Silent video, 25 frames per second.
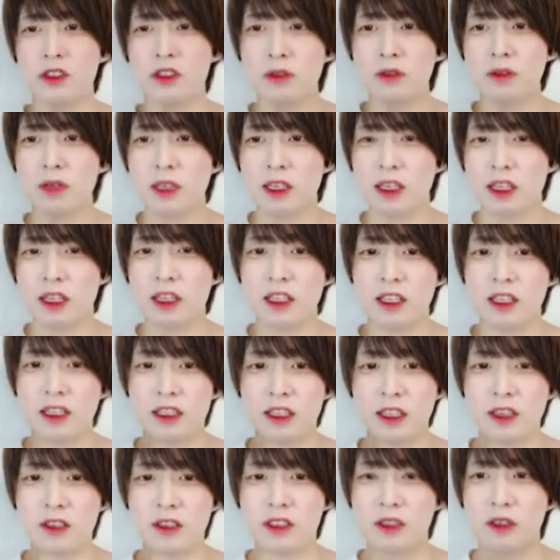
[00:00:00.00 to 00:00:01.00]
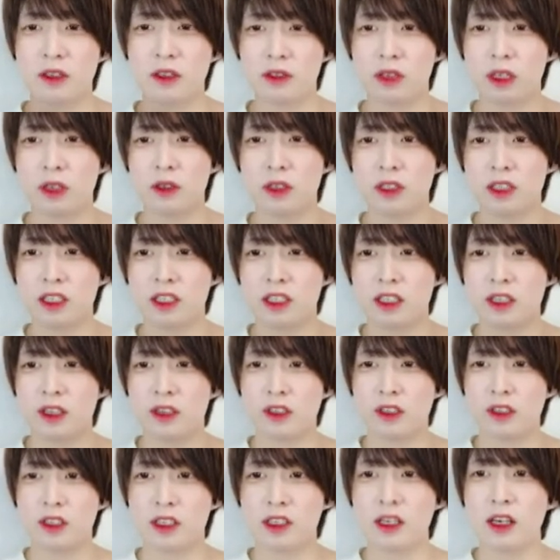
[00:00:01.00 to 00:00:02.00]
通常は原点である00を指し
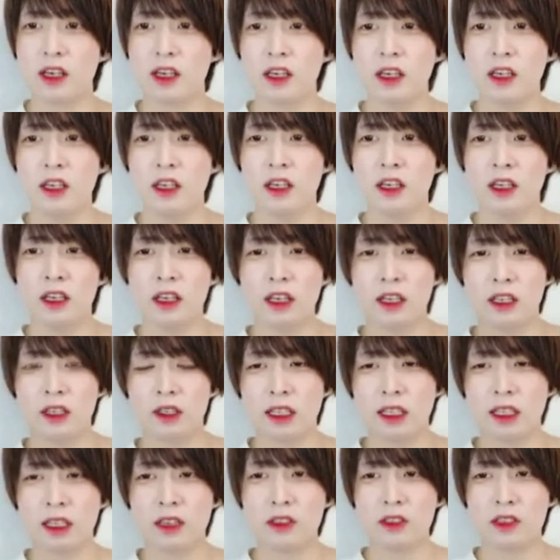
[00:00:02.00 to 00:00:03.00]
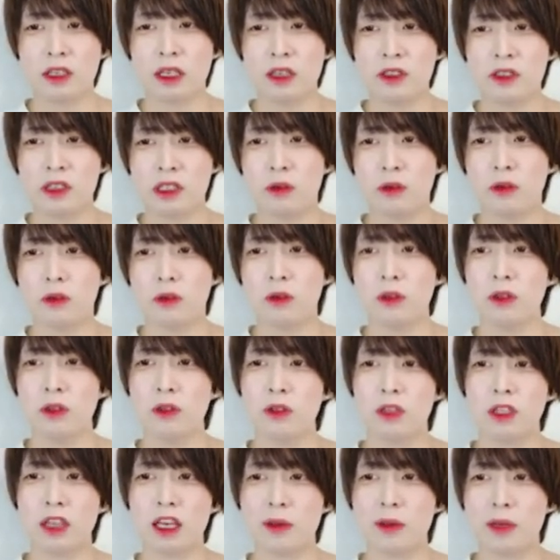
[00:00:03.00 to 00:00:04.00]
ているんですが、えー、倒した方
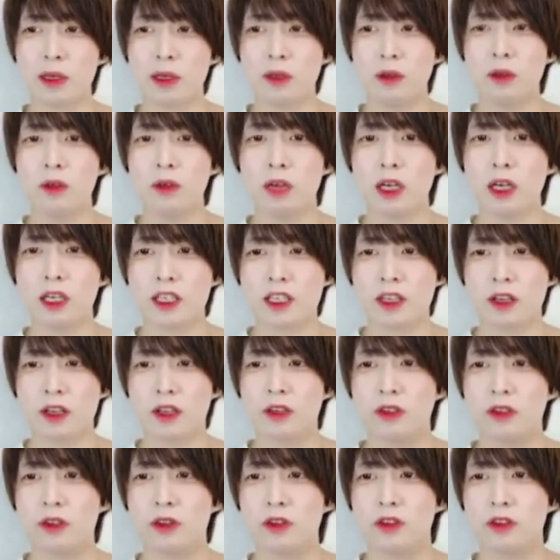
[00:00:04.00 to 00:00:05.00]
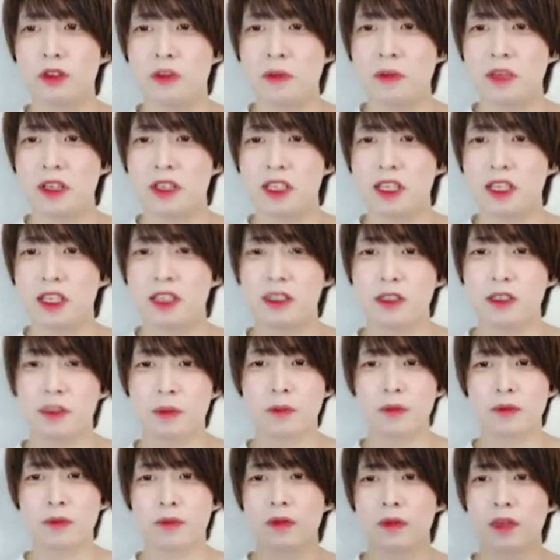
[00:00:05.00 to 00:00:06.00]
向の単位ベクトルを返してくれるというイメージで
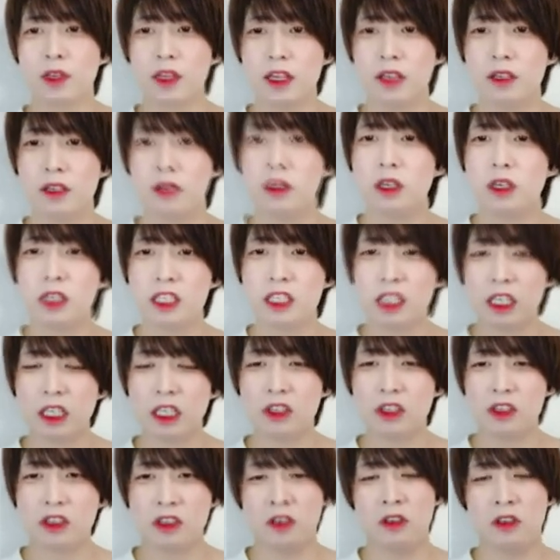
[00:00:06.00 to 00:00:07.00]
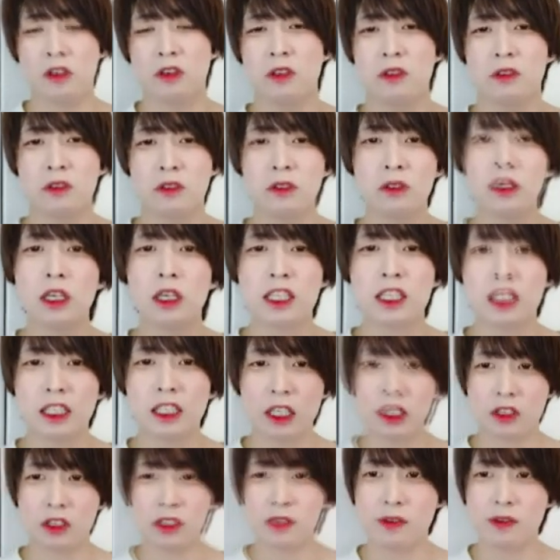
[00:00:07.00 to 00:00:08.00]
す。はい、動かし方としては、動か
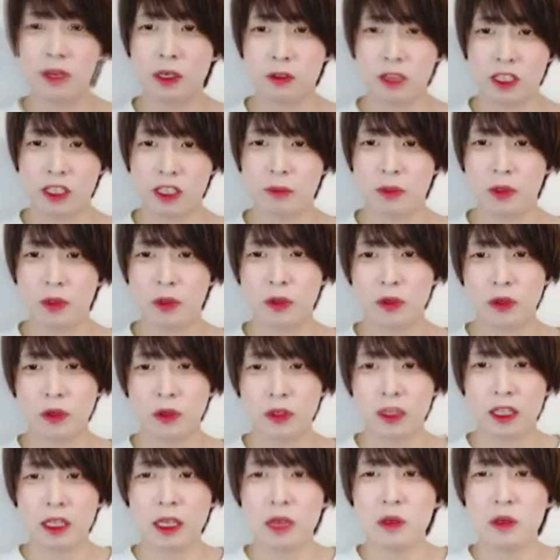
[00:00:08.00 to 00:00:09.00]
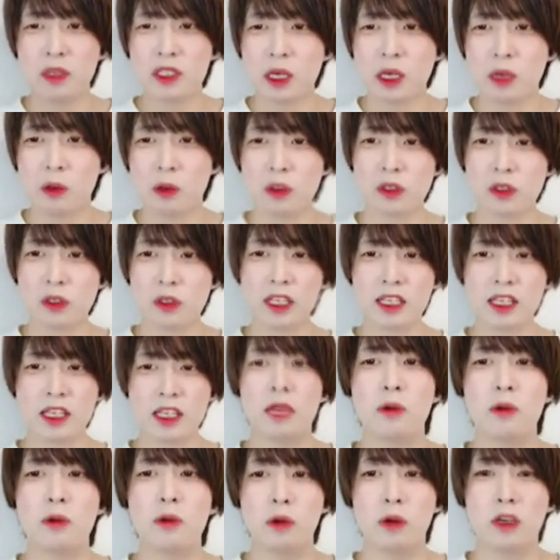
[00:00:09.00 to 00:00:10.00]
し方としてはこちらも同様で、倒した方向に
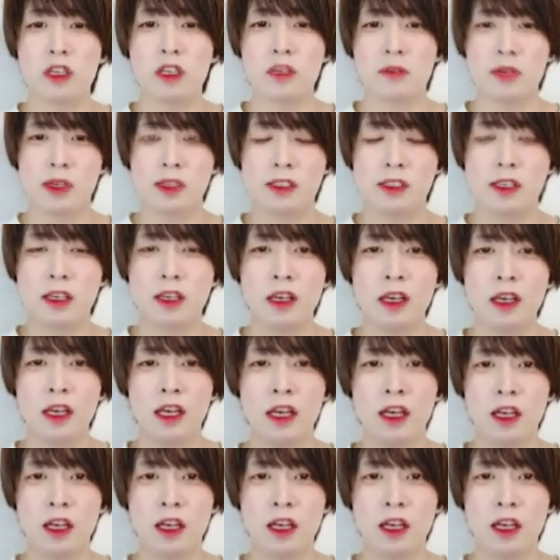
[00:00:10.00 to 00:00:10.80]
対して手を動かします。